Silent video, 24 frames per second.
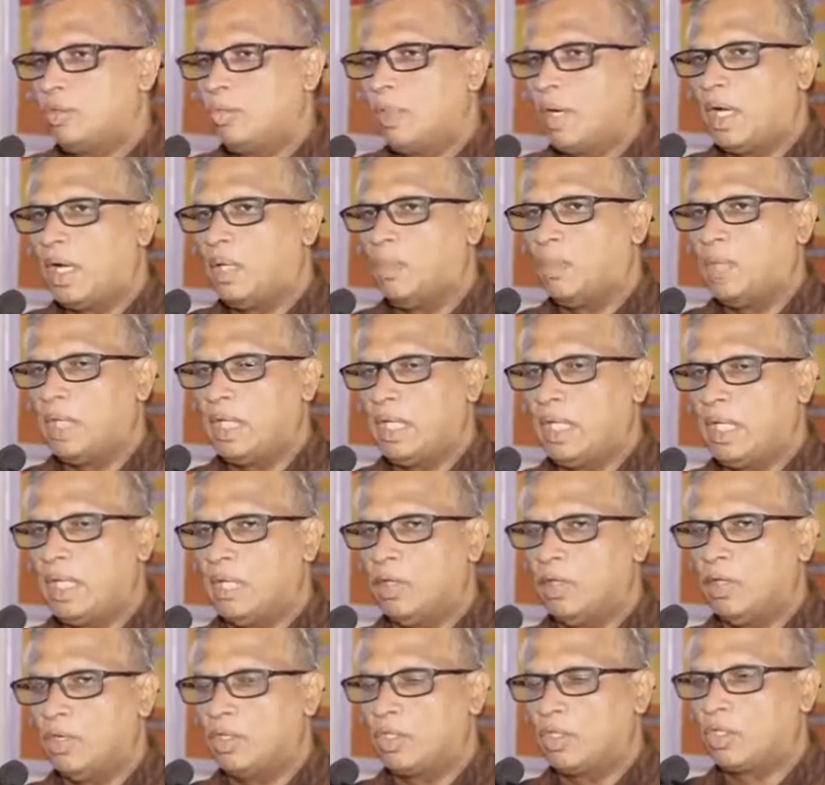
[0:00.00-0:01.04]
பழமொழி
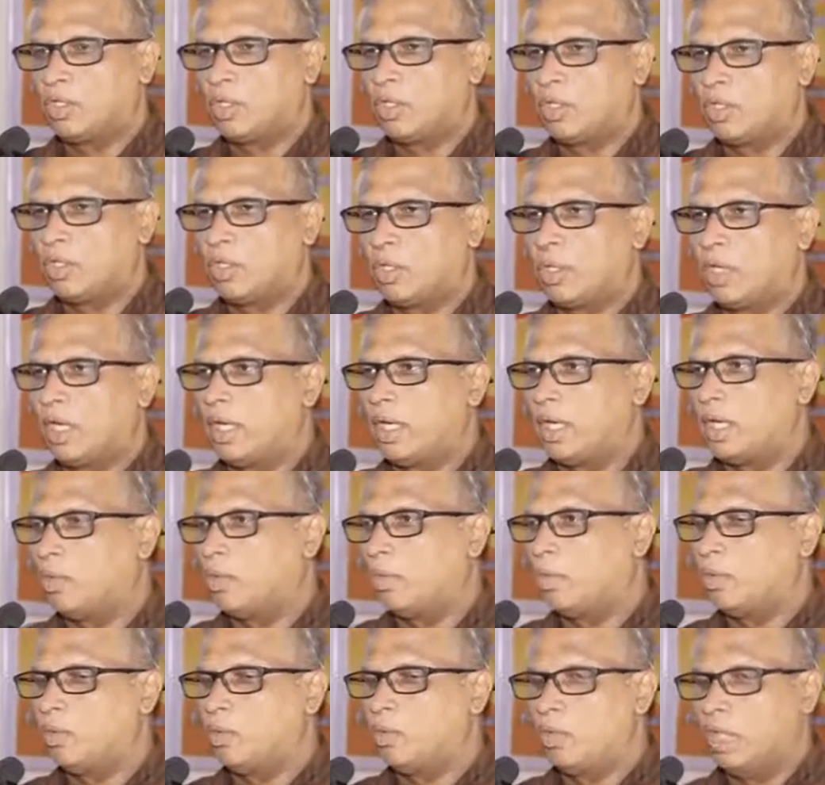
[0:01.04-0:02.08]
சொற்றொடர்
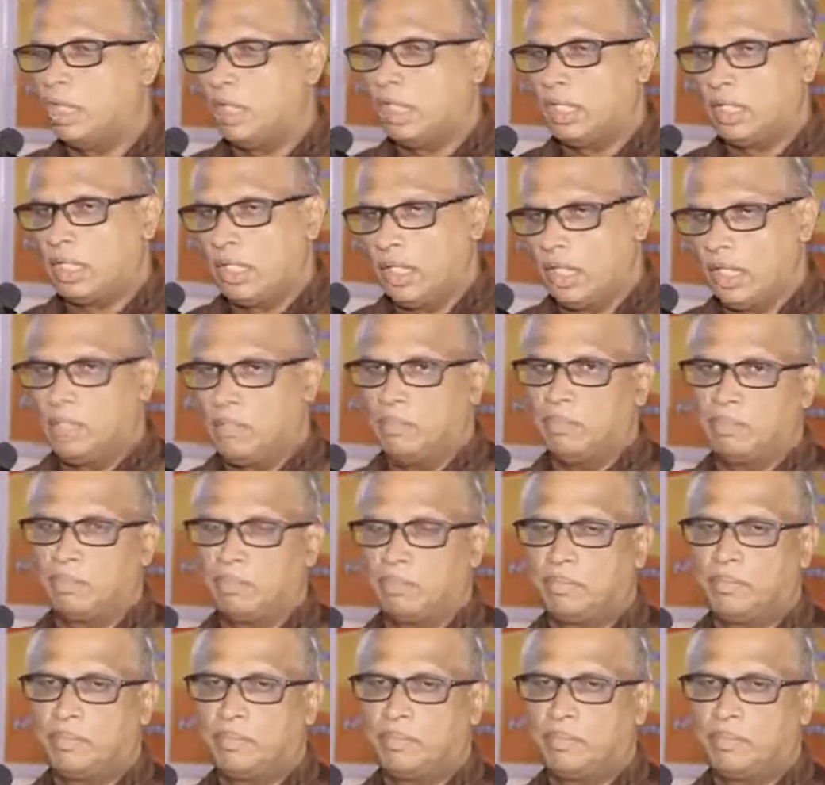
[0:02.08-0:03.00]
இருப்பது உங்களுக்கு தெரியும்